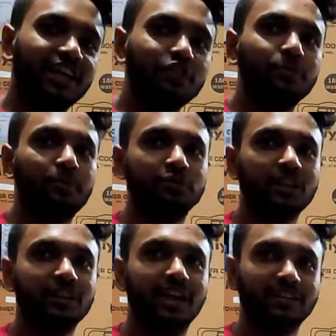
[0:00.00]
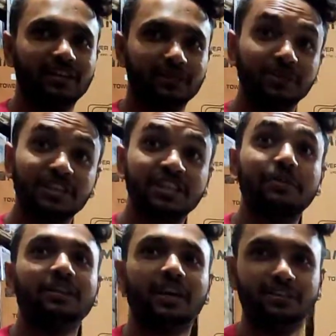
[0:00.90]
সেটা কিন্তু প্রশান্তি লাগতেছে মিষ্টি
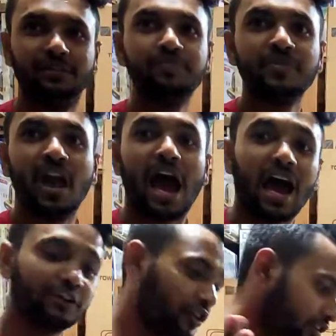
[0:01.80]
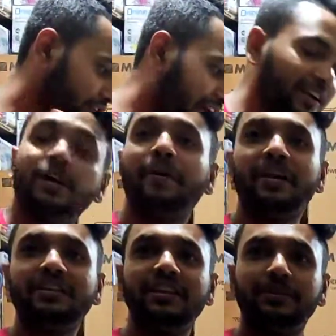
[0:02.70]
বাতাস আর যখন ঠান্ডা
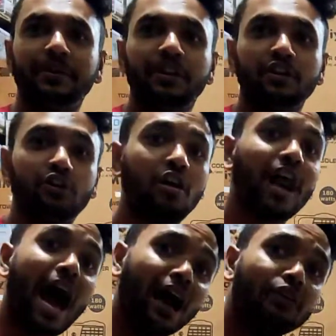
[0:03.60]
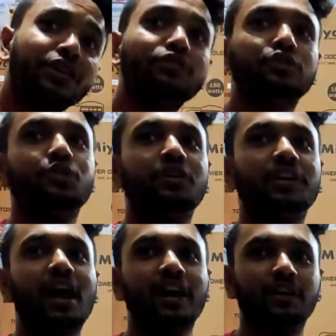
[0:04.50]
পানি দিয়ে তখন আরো কিন্তু
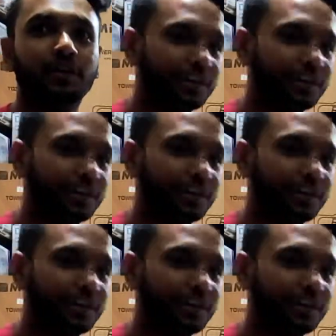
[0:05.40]
শরীরটা ঠান্ডা